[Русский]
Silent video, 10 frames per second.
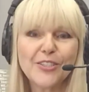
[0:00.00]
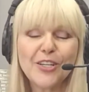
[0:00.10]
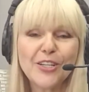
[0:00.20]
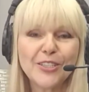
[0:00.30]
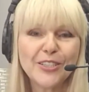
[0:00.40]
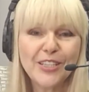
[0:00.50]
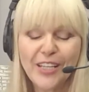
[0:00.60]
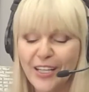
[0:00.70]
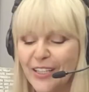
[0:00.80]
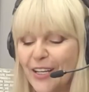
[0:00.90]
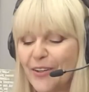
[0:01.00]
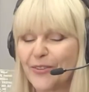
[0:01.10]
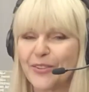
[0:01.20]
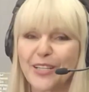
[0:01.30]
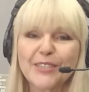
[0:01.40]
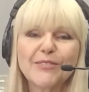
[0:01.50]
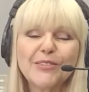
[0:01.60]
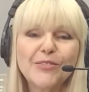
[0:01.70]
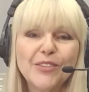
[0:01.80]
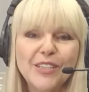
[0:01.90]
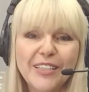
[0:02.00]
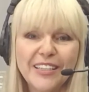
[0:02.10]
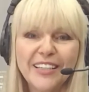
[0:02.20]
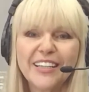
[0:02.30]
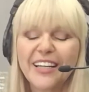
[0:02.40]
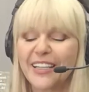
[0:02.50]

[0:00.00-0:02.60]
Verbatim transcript: через день у нас в эфире.